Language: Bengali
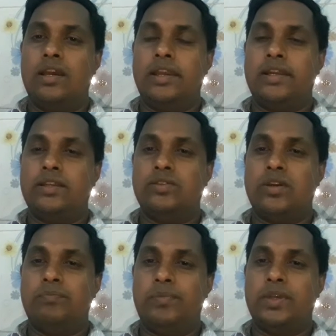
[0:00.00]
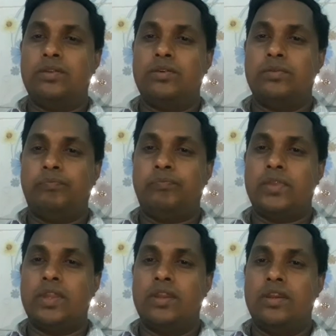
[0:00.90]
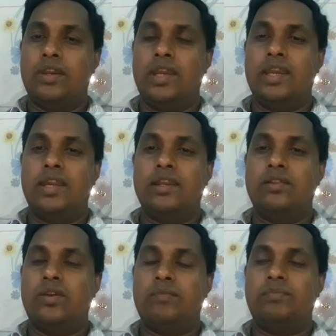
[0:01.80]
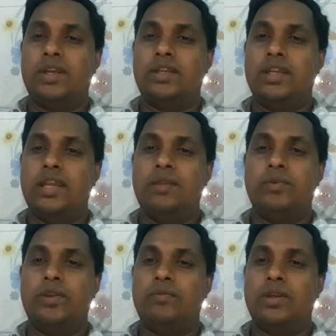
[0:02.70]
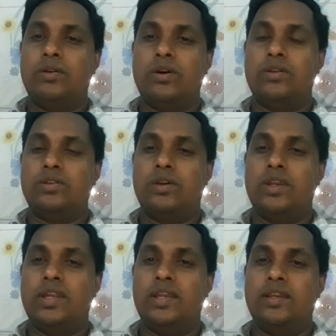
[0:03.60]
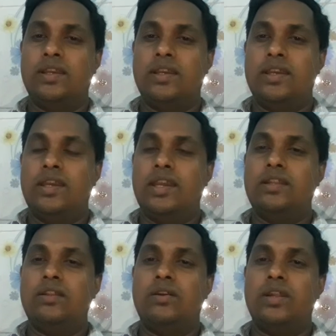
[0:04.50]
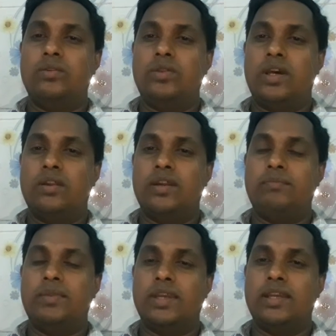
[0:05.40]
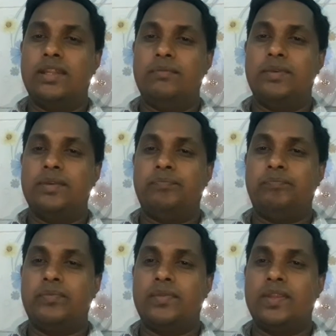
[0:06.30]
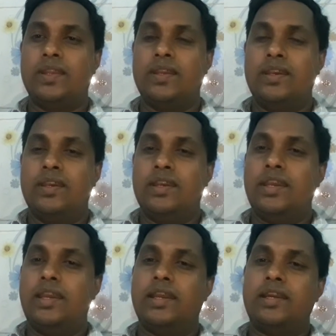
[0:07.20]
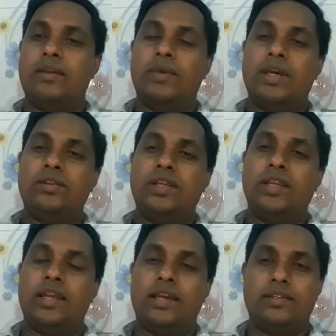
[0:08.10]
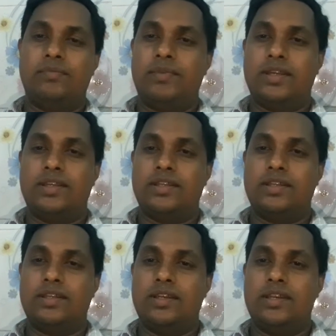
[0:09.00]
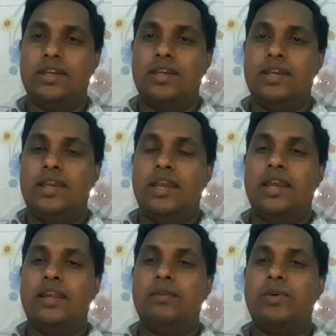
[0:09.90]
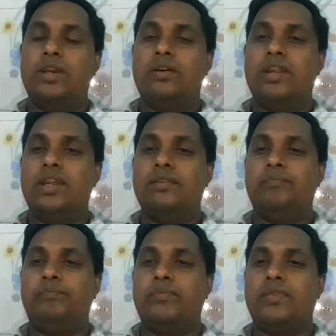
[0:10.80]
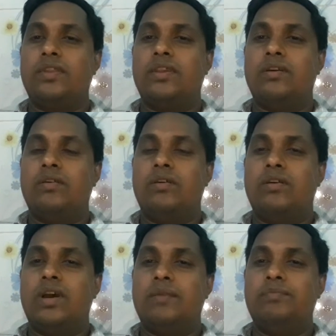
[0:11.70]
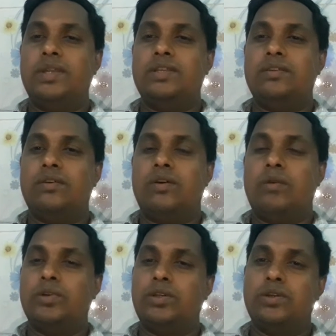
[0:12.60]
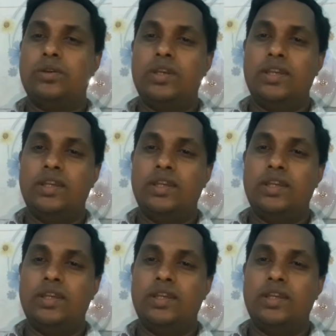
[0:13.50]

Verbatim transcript: একটা জব পেত এখানে কিন্তু আপনার সেই পরিমাণ খরচ হয়নি এই ধরনের উদাহরণ আপনাকে দেবে এই একটা মানসিক হ্যাসমেন্ট এখানে মনে করেন আপনি অবশ্যই